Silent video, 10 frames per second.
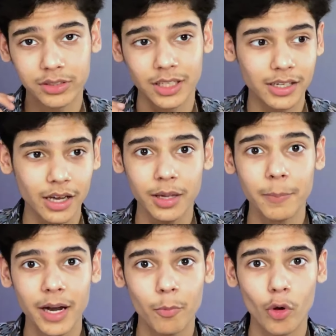ऐसे लगेगा कि
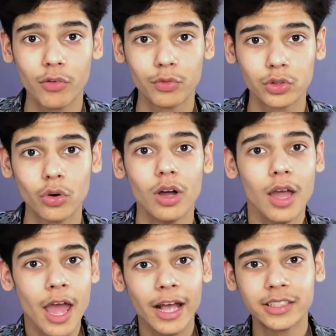मेरा मोबाइल फोन तो
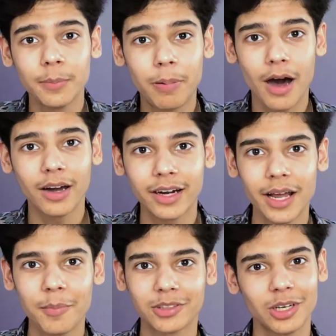ऐसे भाग रहा
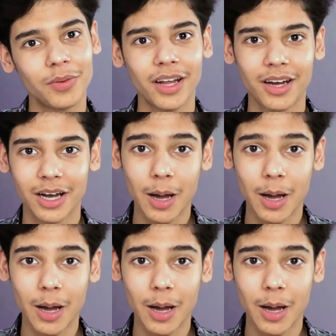है मतलब है ना